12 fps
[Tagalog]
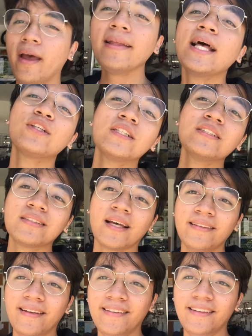
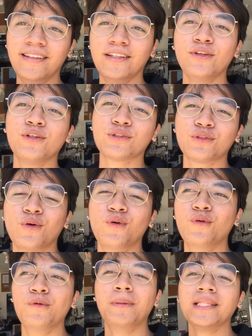8,600 din dito. So,
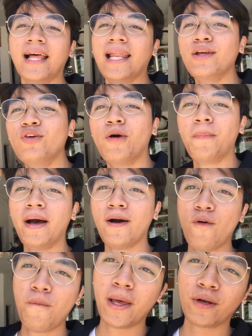ba't lalayo ko pa
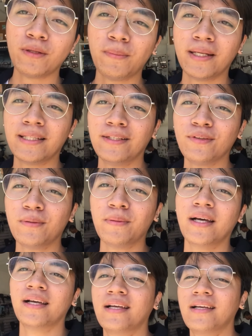kung meron naman na dito, di ba?